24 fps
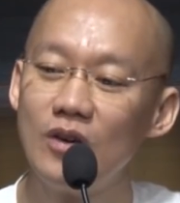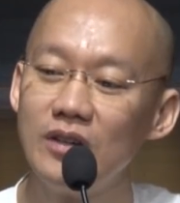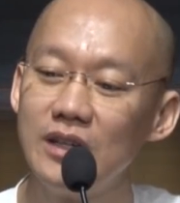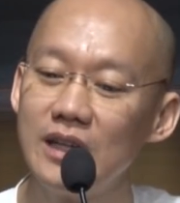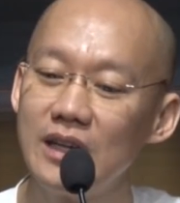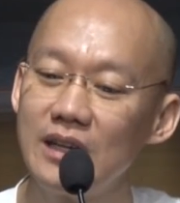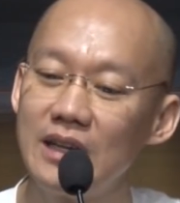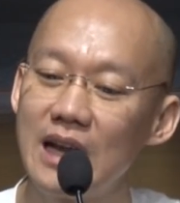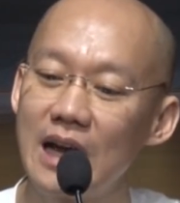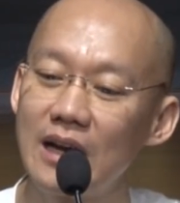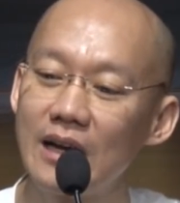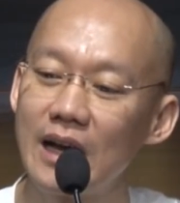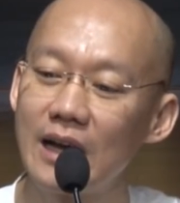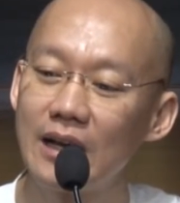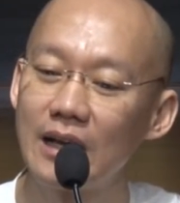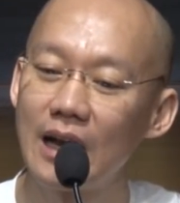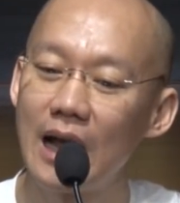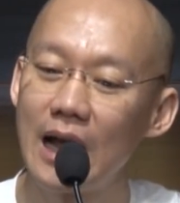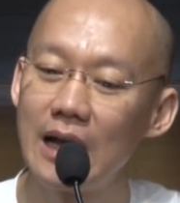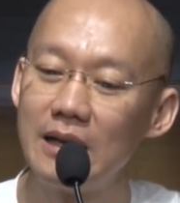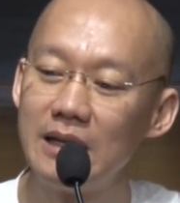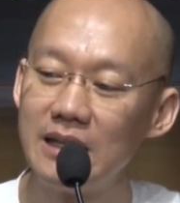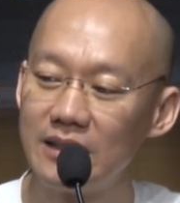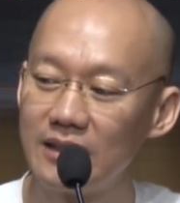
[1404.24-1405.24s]
คนที่นั่งใก
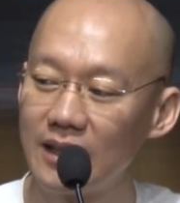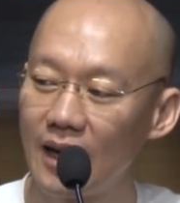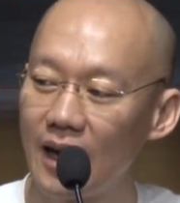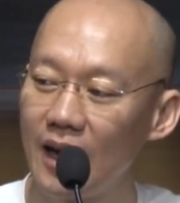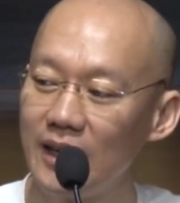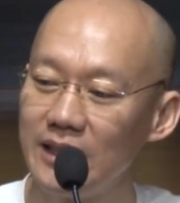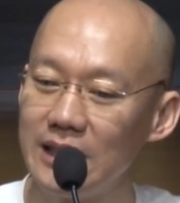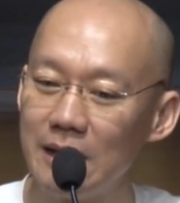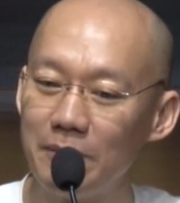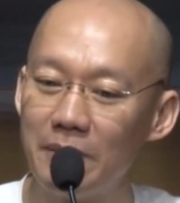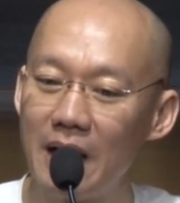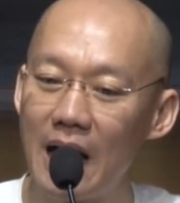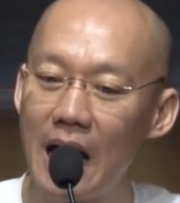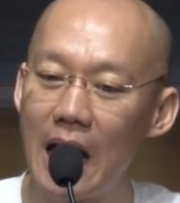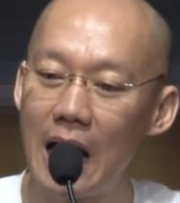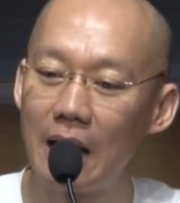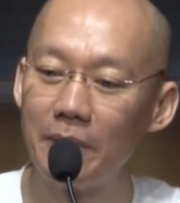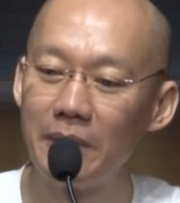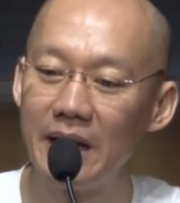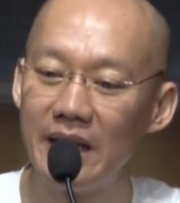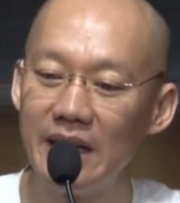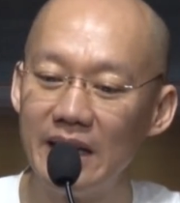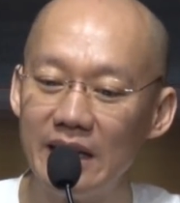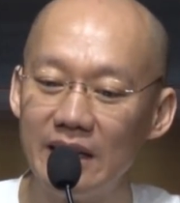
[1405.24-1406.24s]
ล้ๆ จะขยับห่า
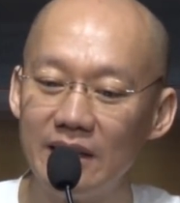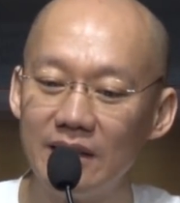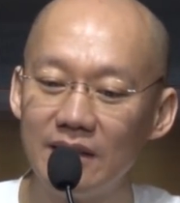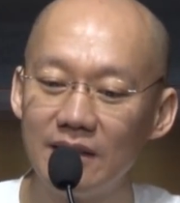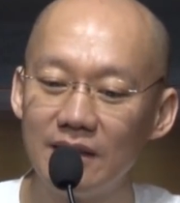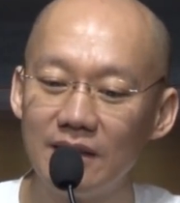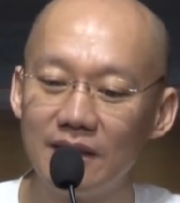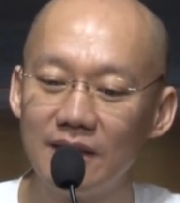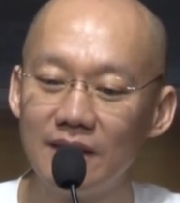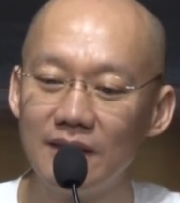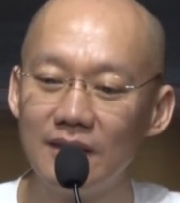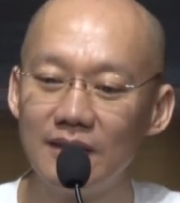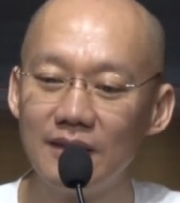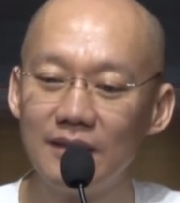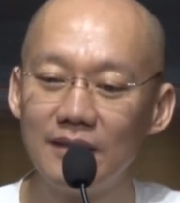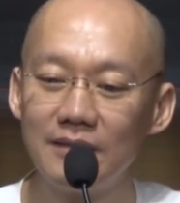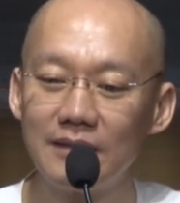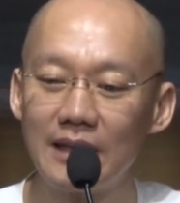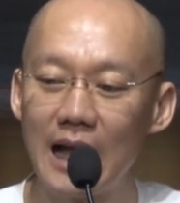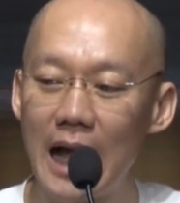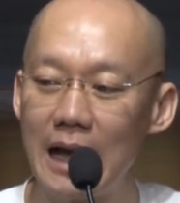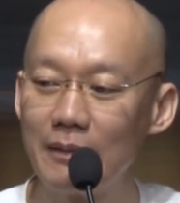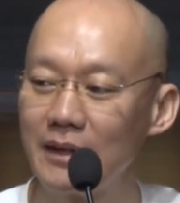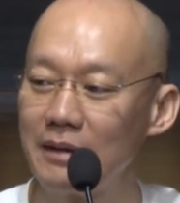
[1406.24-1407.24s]
งไปอีก
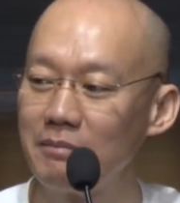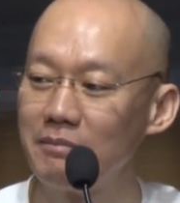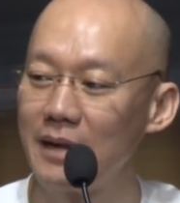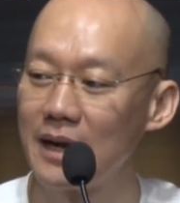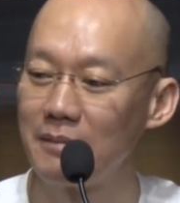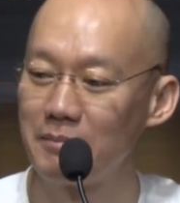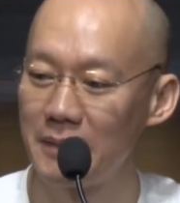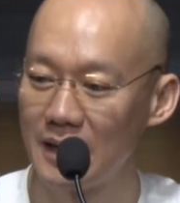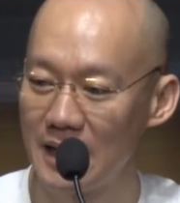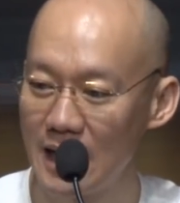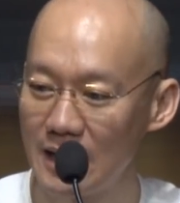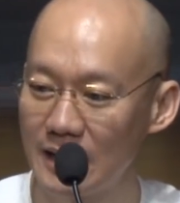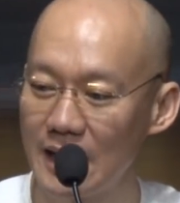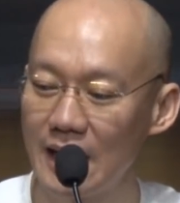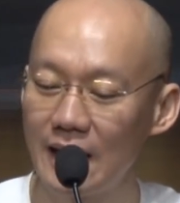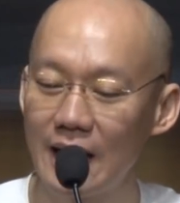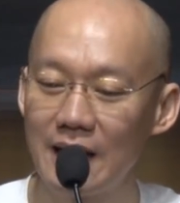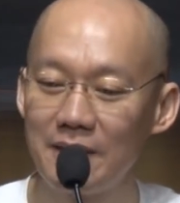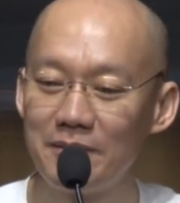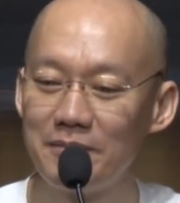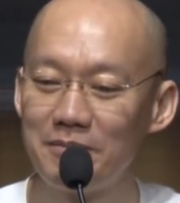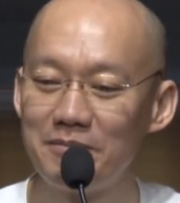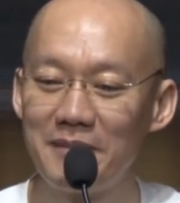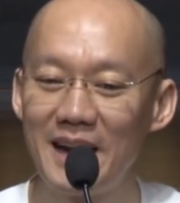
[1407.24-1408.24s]
ถามทำไมมานั่งใกล้
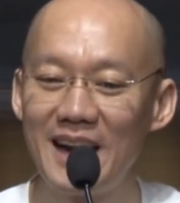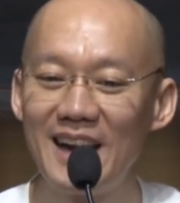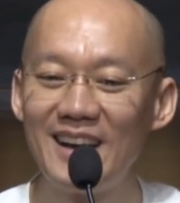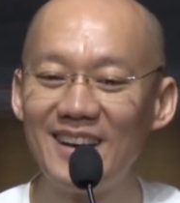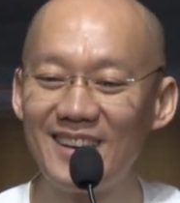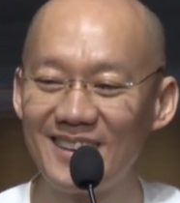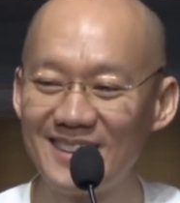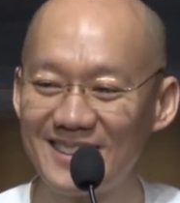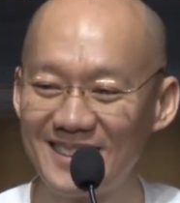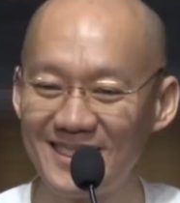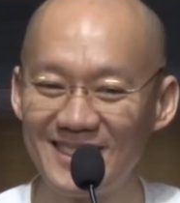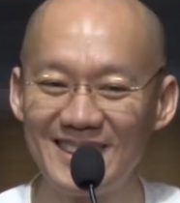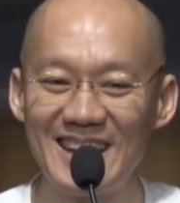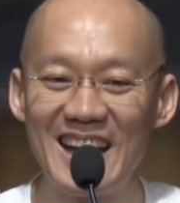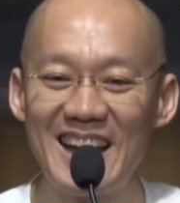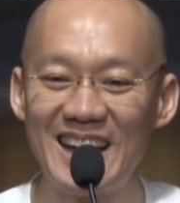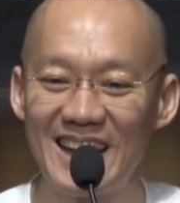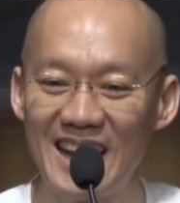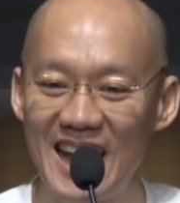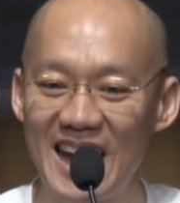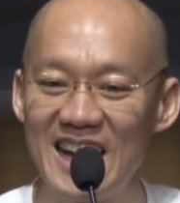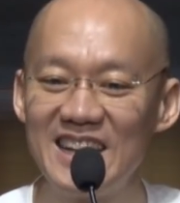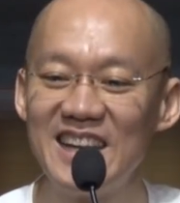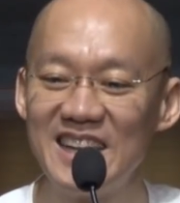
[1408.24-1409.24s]
ไม่หรอก
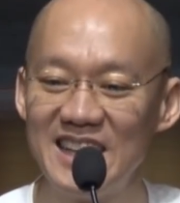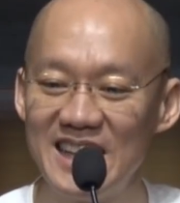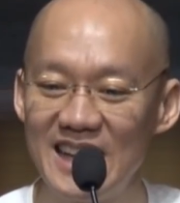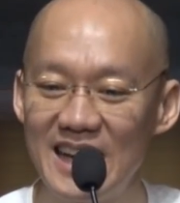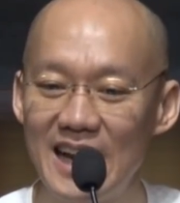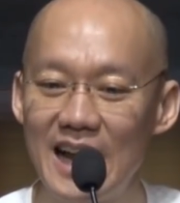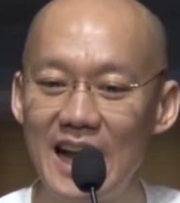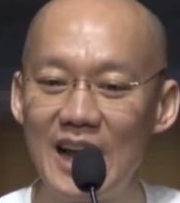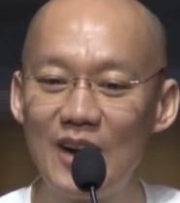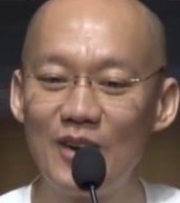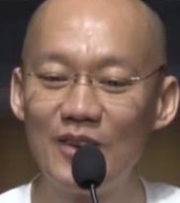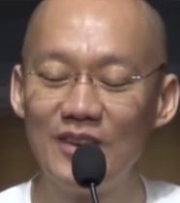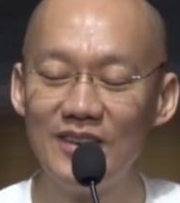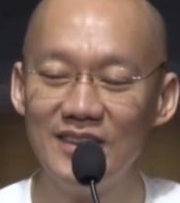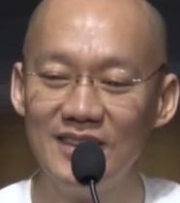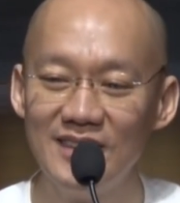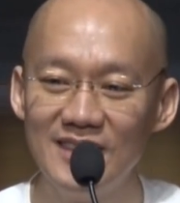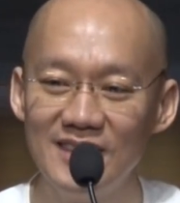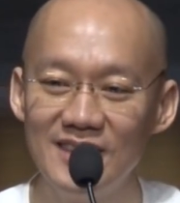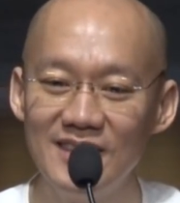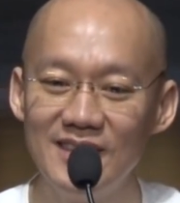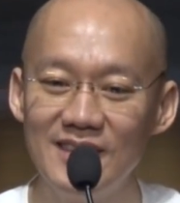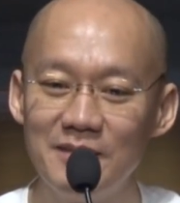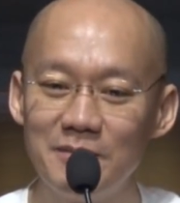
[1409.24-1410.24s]
ไกลๆเนี่ยดีแล้ว
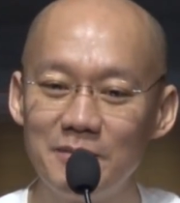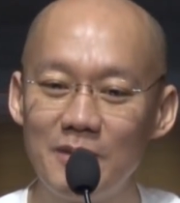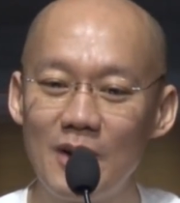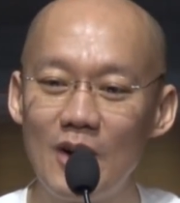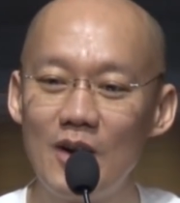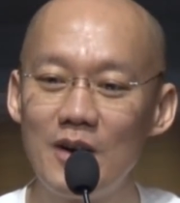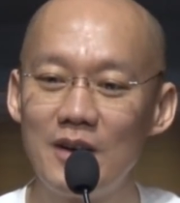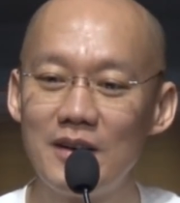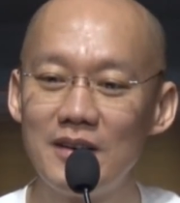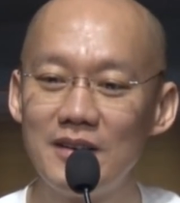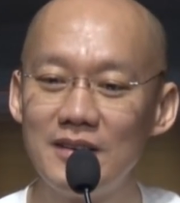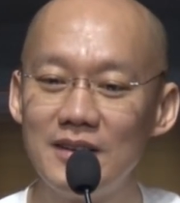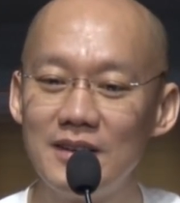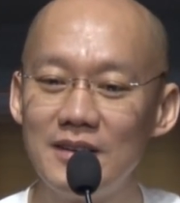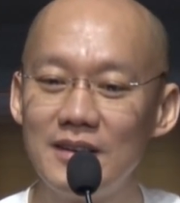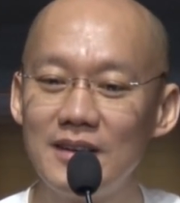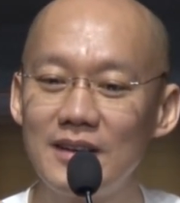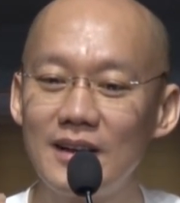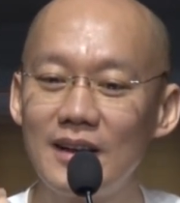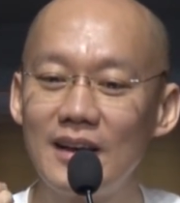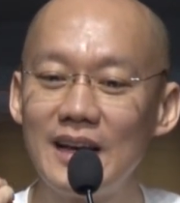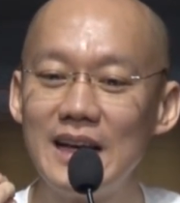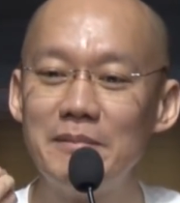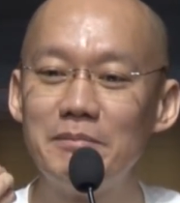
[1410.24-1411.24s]
เพราะ
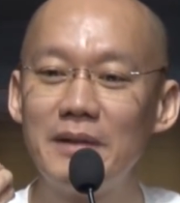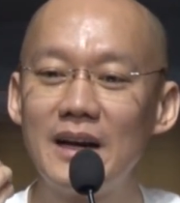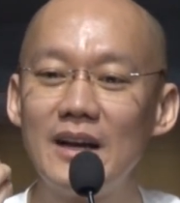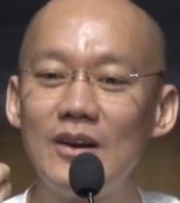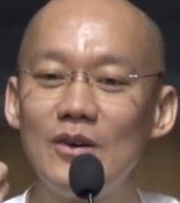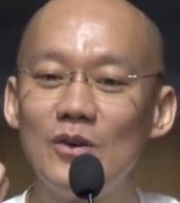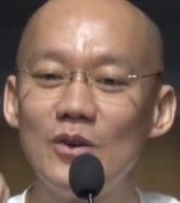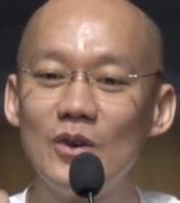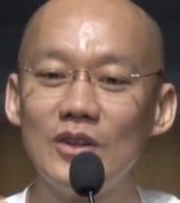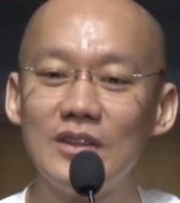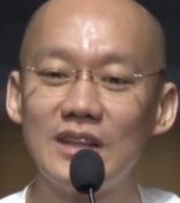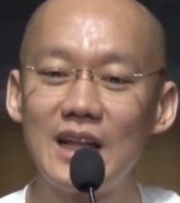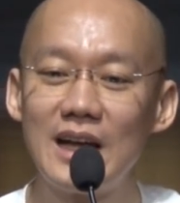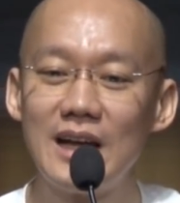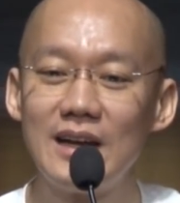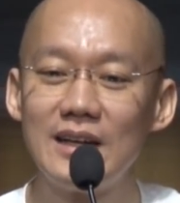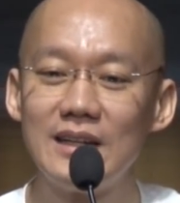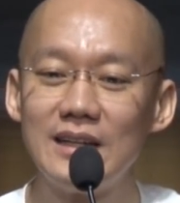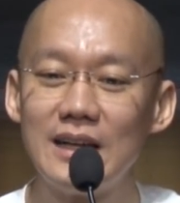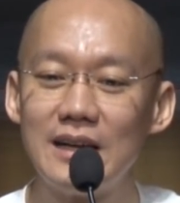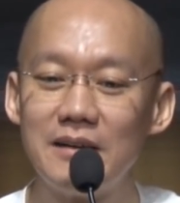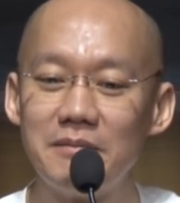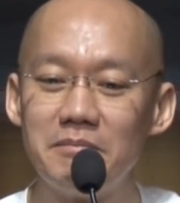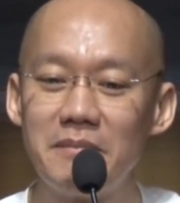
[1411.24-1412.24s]
กลิ่นพระโอษฐ์ท่า
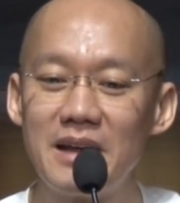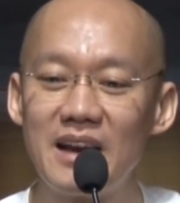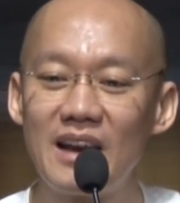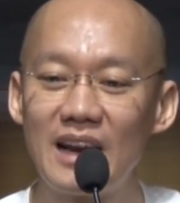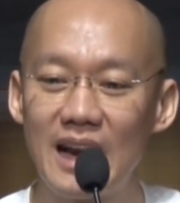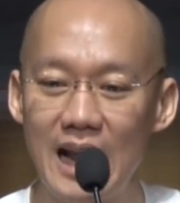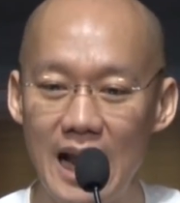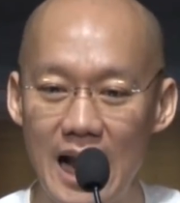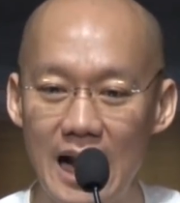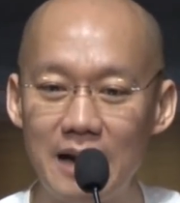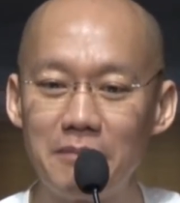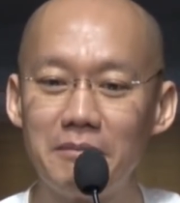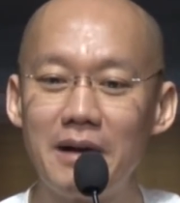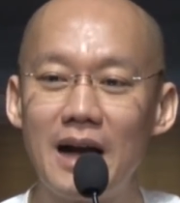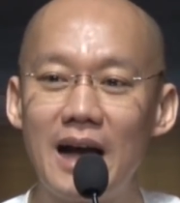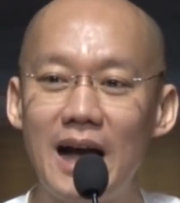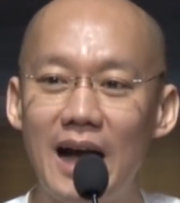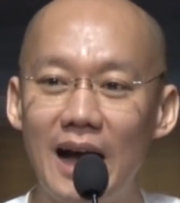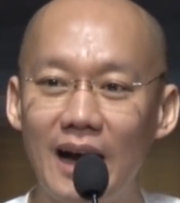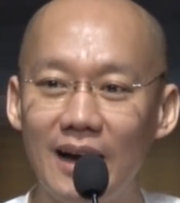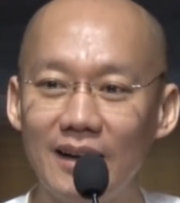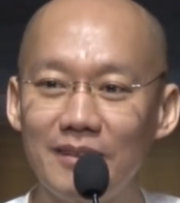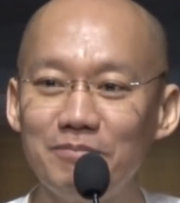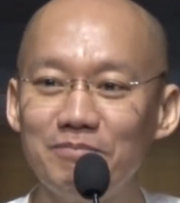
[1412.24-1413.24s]
นเนี่ยมันแรง
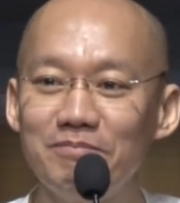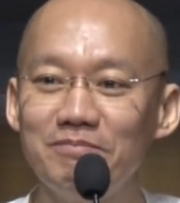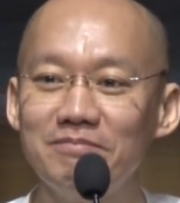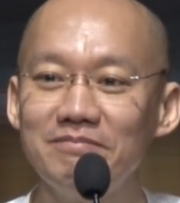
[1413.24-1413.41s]
มาก